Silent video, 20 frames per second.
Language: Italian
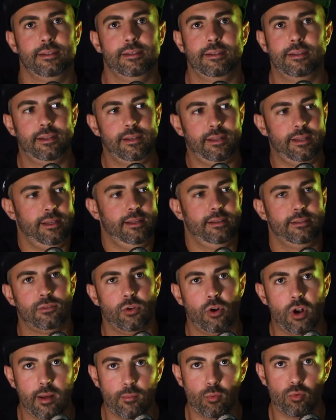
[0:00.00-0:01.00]
eh,
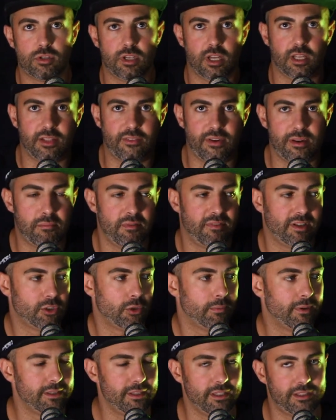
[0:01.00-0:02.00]
solo la musica ti avrebbe
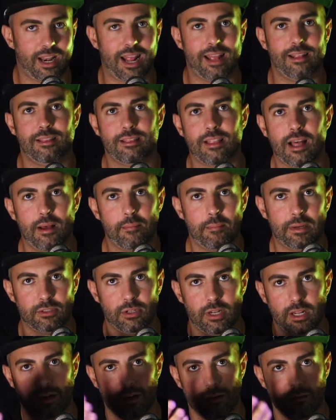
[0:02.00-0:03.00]
fatto prendere 30, ma
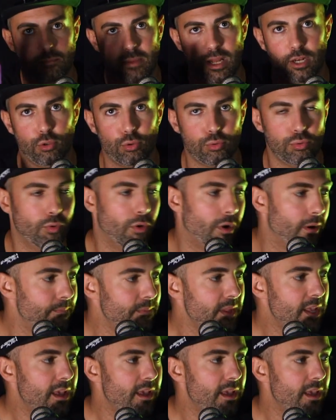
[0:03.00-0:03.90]
non è merito tuo.